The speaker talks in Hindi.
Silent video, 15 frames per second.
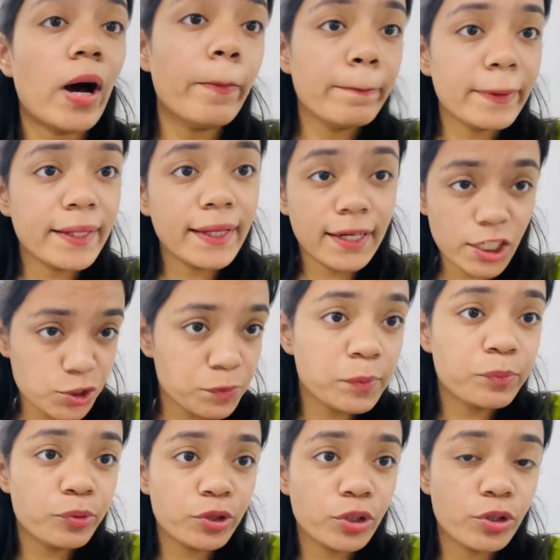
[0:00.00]
अब मेरी इंग्लिश भी
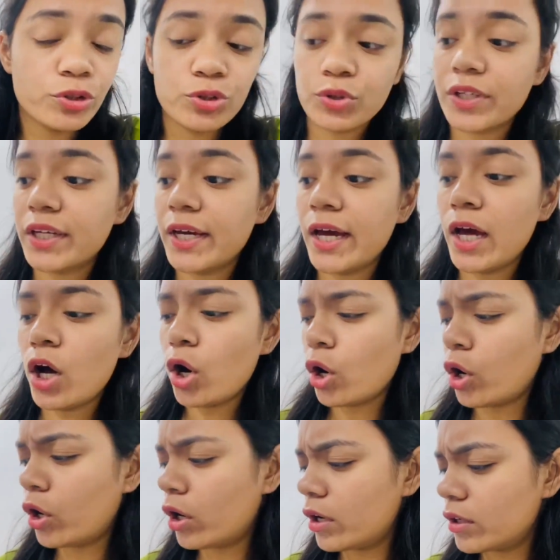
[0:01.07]
पूरी हो चुकी है
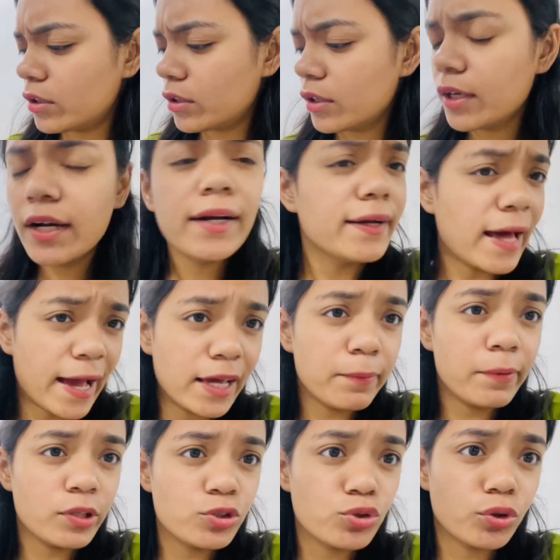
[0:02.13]
और ढाई
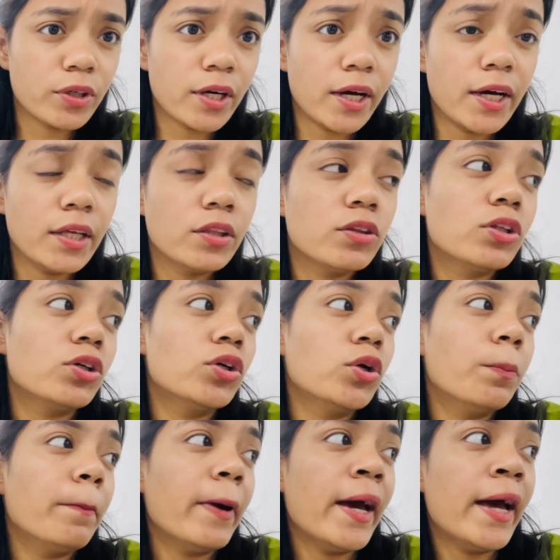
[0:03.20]
हाँ। बज चुका है तो
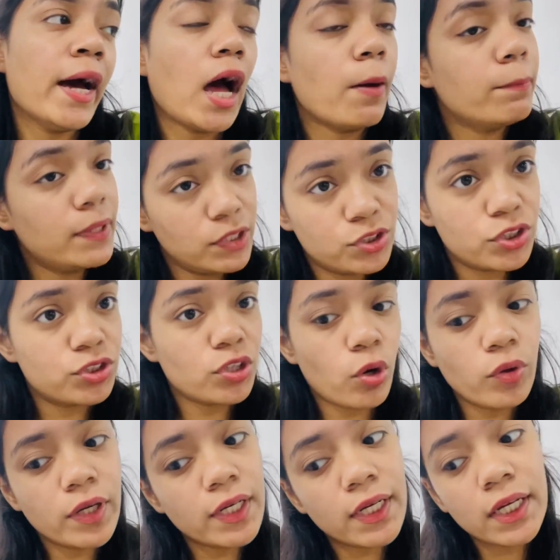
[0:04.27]
मैं अब नीचे
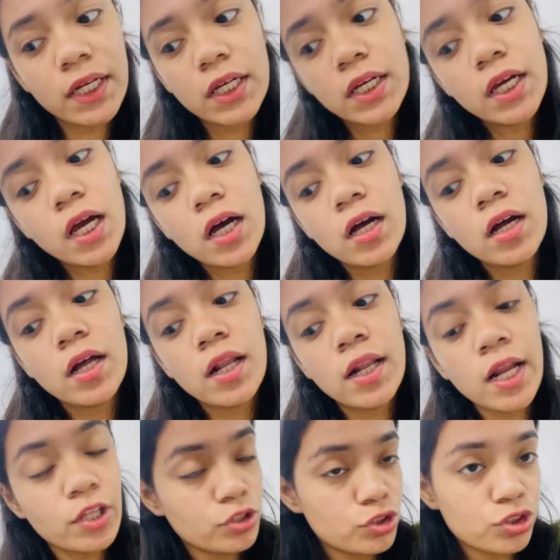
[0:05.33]
जाऊंगी
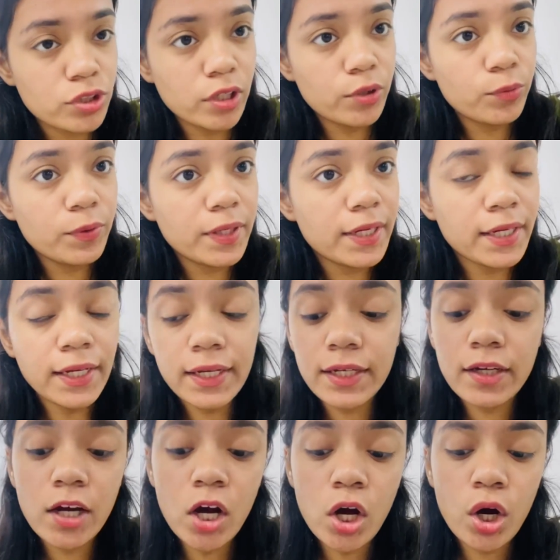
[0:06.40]
लंच करूंगी
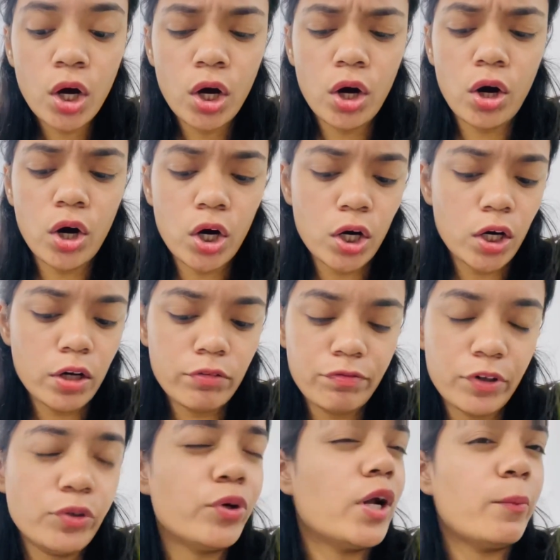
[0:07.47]
और
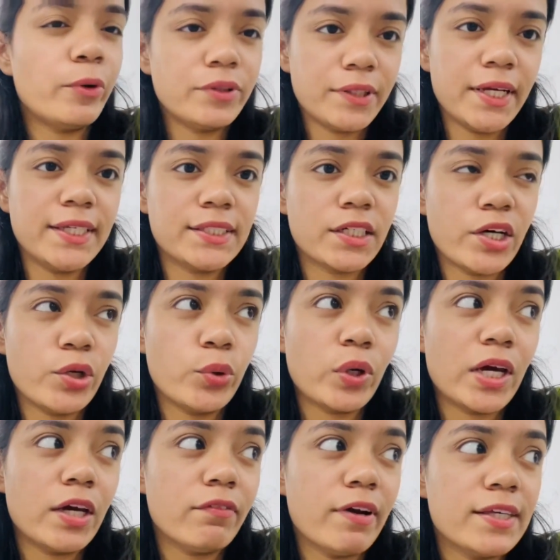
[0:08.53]
फिर थोड़ा बहुत रेस्ट
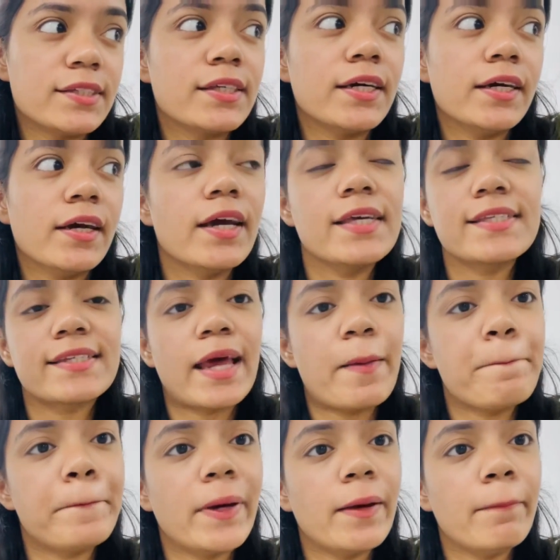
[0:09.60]
करूंगी वैसे इस
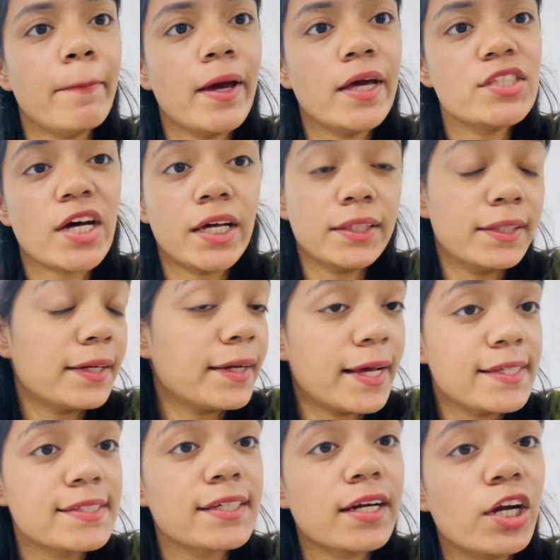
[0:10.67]
टाइम पे मैं ज़्यादातर
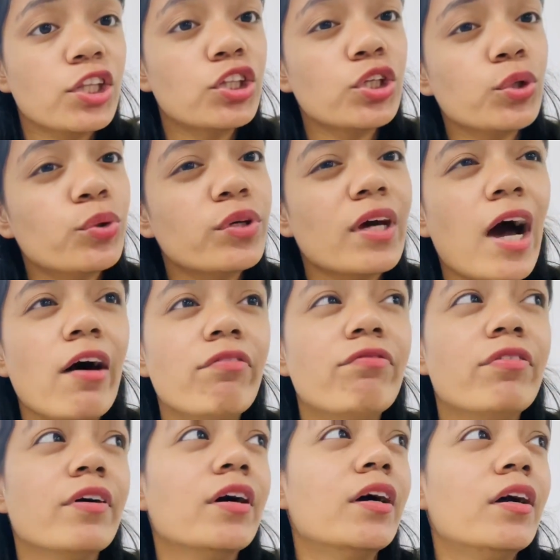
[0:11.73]
रेस्ट करती हूँ या
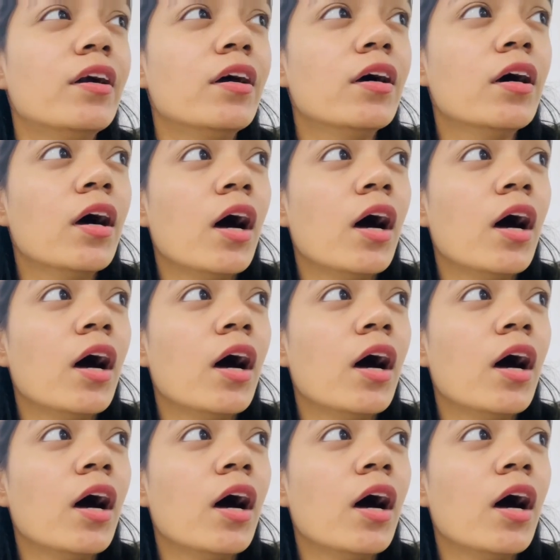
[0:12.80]
फिर